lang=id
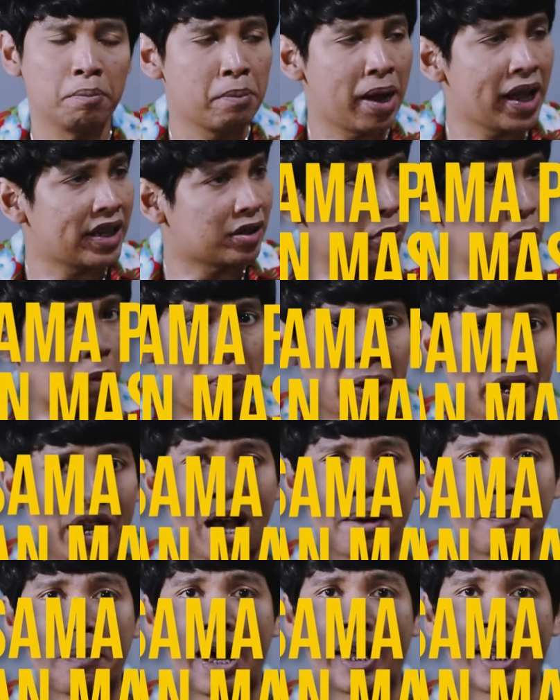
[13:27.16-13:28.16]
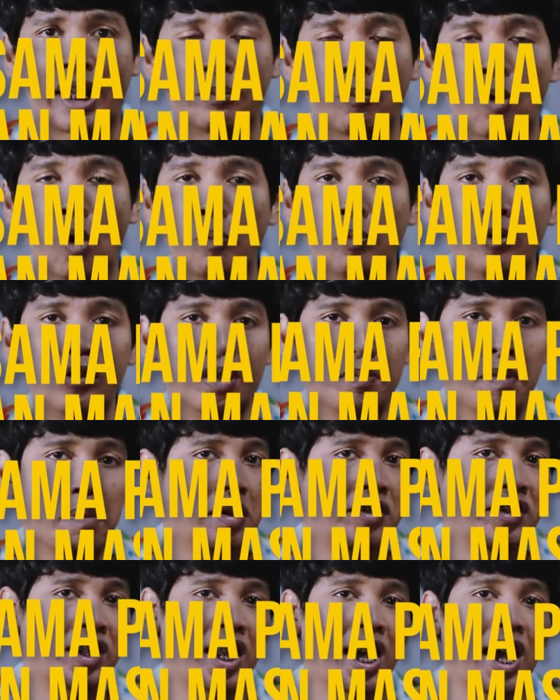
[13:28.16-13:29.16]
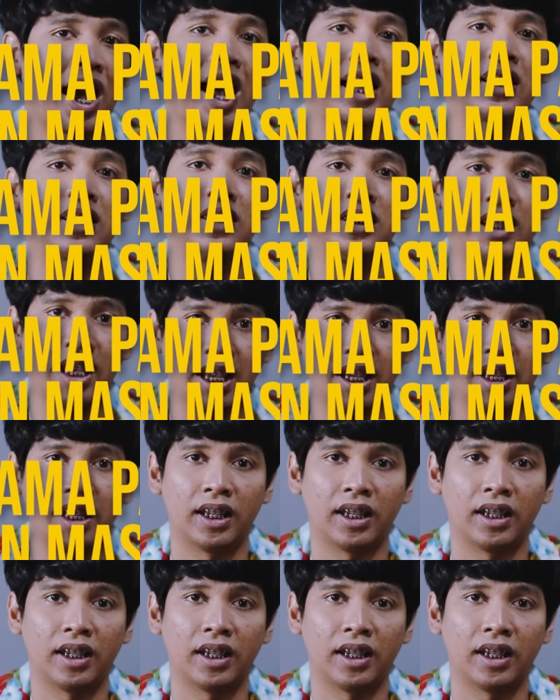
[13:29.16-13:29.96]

baik sama para aparat maupun sama masyarakatnya.